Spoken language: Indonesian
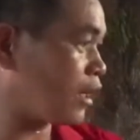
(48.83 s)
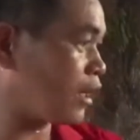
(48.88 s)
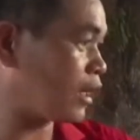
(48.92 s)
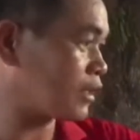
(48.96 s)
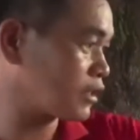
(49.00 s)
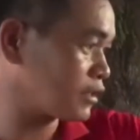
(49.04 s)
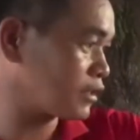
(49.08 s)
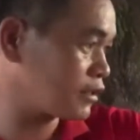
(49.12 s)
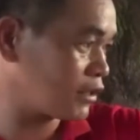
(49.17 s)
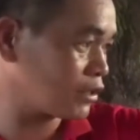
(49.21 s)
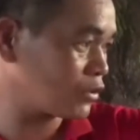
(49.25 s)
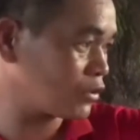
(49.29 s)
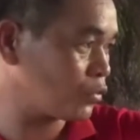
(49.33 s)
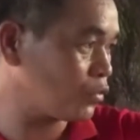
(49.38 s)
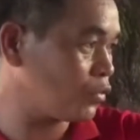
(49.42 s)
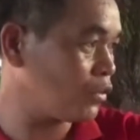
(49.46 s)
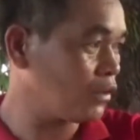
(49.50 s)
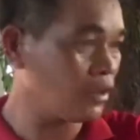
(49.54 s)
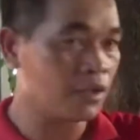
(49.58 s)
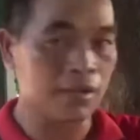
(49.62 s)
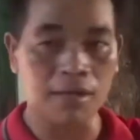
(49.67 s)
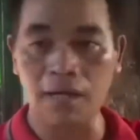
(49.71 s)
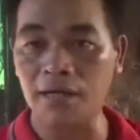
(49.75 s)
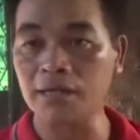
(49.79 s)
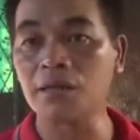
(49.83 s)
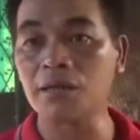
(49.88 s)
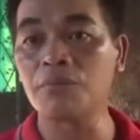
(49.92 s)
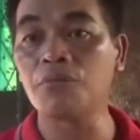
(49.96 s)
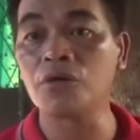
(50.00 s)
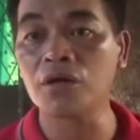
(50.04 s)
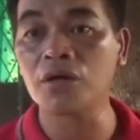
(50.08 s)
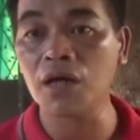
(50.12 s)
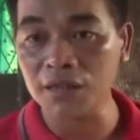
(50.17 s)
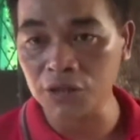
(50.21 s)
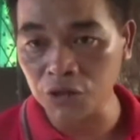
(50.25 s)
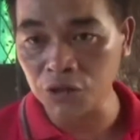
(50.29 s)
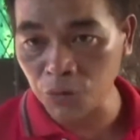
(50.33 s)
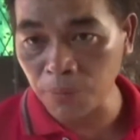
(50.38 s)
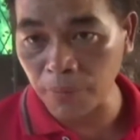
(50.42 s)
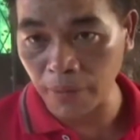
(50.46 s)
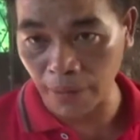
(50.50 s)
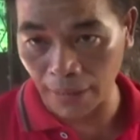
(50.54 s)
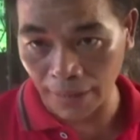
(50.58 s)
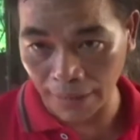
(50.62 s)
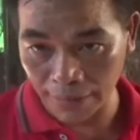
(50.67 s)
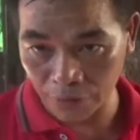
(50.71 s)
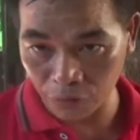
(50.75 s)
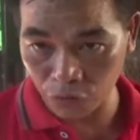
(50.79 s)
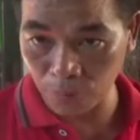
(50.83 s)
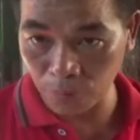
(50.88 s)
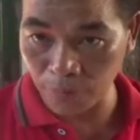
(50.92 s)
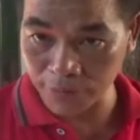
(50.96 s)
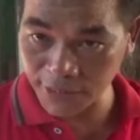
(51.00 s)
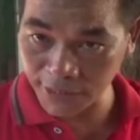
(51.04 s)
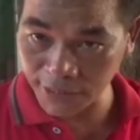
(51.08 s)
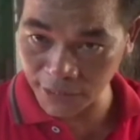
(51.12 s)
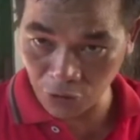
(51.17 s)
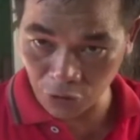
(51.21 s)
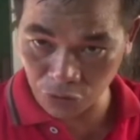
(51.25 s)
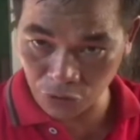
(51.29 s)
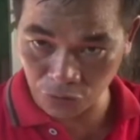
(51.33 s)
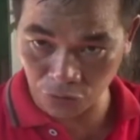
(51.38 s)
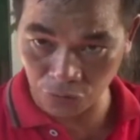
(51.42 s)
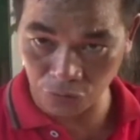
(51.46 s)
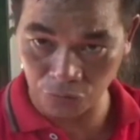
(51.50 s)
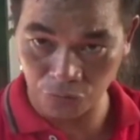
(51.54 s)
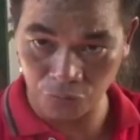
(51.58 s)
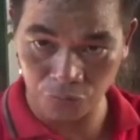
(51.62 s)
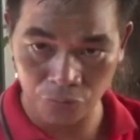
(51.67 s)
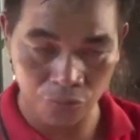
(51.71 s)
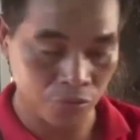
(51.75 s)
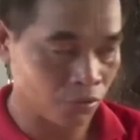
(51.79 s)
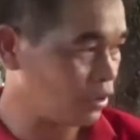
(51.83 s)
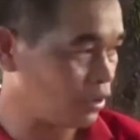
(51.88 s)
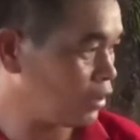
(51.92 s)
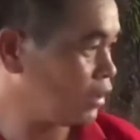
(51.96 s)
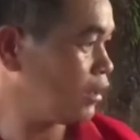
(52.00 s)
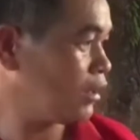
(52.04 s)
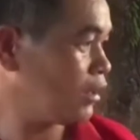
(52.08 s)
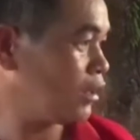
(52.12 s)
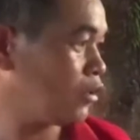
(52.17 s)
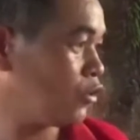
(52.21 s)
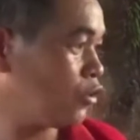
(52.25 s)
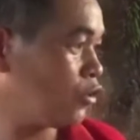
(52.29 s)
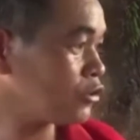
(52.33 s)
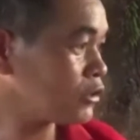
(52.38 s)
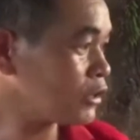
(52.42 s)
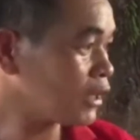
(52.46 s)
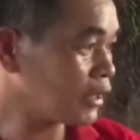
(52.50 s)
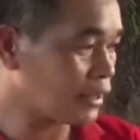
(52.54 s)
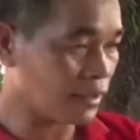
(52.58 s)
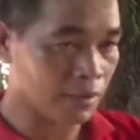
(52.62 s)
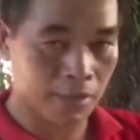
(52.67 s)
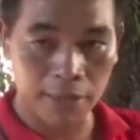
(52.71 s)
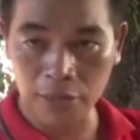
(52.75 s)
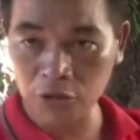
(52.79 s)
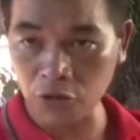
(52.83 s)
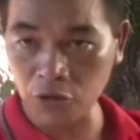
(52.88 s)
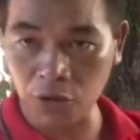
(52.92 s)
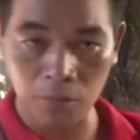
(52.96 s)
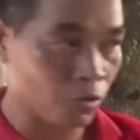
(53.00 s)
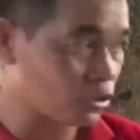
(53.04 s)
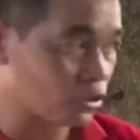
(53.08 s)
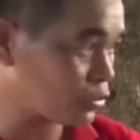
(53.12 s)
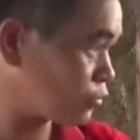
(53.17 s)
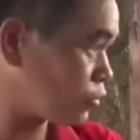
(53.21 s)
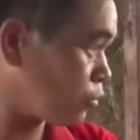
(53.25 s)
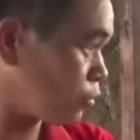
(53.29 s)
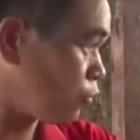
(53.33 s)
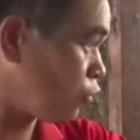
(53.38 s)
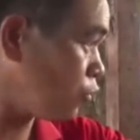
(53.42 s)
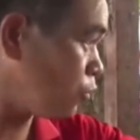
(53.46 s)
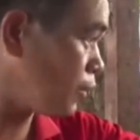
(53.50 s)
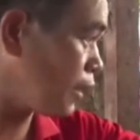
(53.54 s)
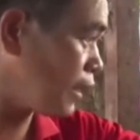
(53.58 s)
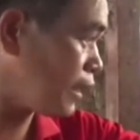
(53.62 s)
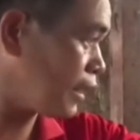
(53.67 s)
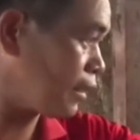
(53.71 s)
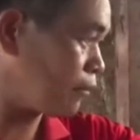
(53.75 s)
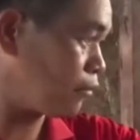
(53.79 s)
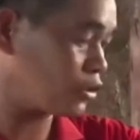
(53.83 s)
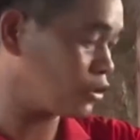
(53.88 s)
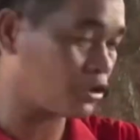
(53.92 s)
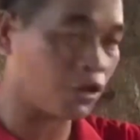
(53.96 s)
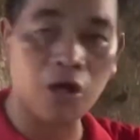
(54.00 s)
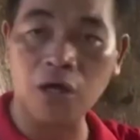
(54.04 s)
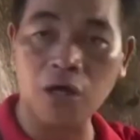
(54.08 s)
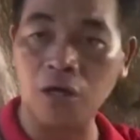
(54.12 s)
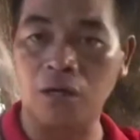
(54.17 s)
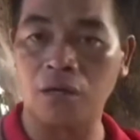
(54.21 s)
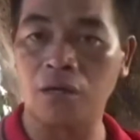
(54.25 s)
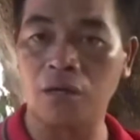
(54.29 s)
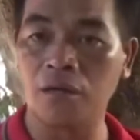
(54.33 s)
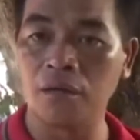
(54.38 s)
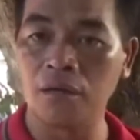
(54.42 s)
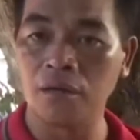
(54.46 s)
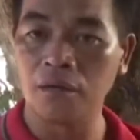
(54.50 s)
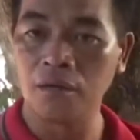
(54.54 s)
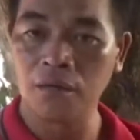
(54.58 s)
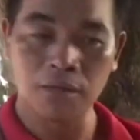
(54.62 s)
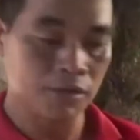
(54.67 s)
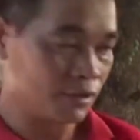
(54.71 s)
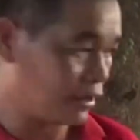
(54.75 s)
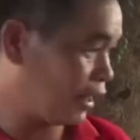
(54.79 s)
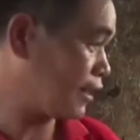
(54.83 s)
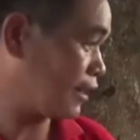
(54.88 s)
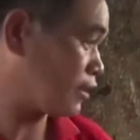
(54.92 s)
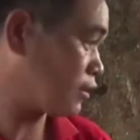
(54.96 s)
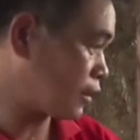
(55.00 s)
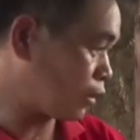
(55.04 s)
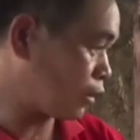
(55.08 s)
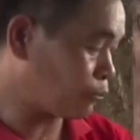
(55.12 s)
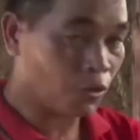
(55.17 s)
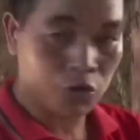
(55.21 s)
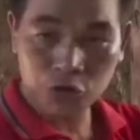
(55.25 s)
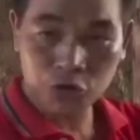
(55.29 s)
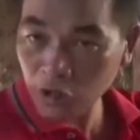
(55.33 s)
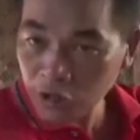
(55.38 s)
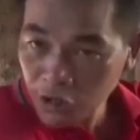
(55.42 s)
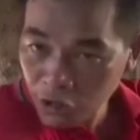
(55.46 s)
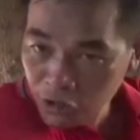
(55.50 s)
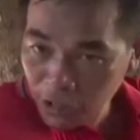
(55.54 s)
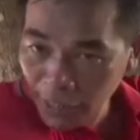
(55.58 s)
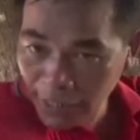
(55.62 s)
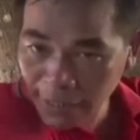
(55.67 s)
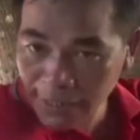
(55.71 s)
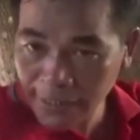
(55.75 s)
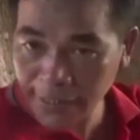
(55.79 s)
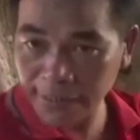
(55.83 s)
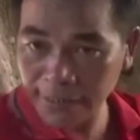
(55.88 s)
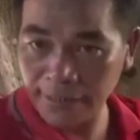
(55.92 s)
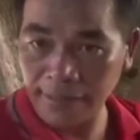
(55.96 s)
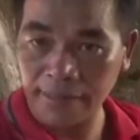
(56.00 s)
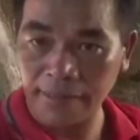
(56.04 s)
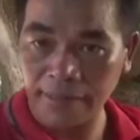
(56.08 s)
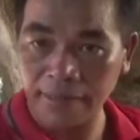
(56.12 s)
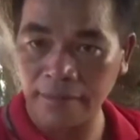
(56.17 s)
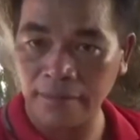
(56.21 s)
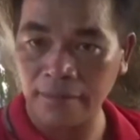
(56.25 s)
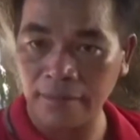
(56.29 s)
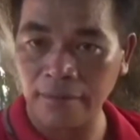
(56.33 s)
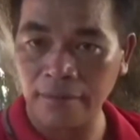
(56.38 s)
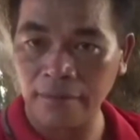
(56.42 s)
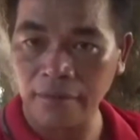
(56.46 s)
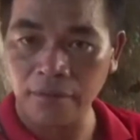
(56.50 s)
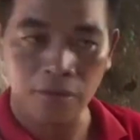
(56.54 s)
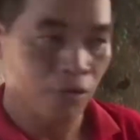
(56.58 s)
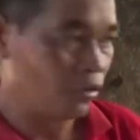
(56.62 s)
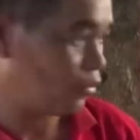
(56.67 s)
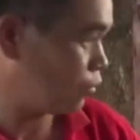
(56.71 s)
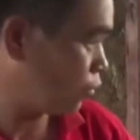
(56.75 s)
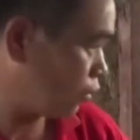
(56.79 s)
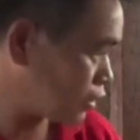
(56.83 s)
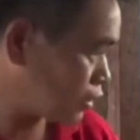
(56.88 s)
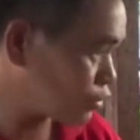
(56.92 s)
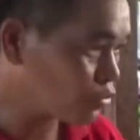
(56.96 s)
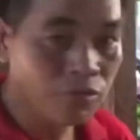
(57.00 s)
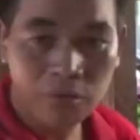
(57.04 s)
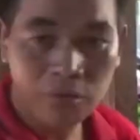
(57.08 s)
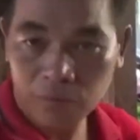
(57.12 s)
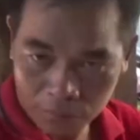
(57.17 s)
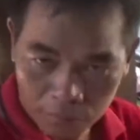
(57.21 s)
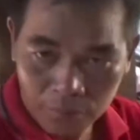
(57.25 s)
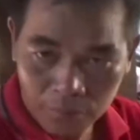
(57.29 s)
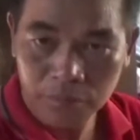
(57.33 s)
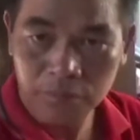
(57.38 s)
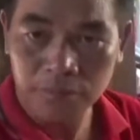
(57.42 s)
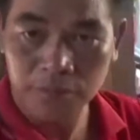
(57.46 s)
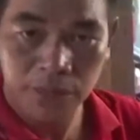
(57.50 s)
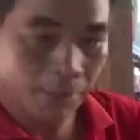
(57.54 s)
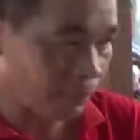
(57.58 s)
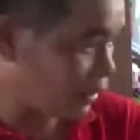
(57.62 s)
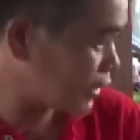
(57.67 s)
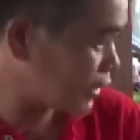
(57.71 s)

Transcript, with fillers: gas ke situ. Nah, tabung gas itu berat, 12 kilo tuh. Heeh. Uh -uh. ngekol motor, mobil, motor. Uh Motor saya tarik. Oh, dia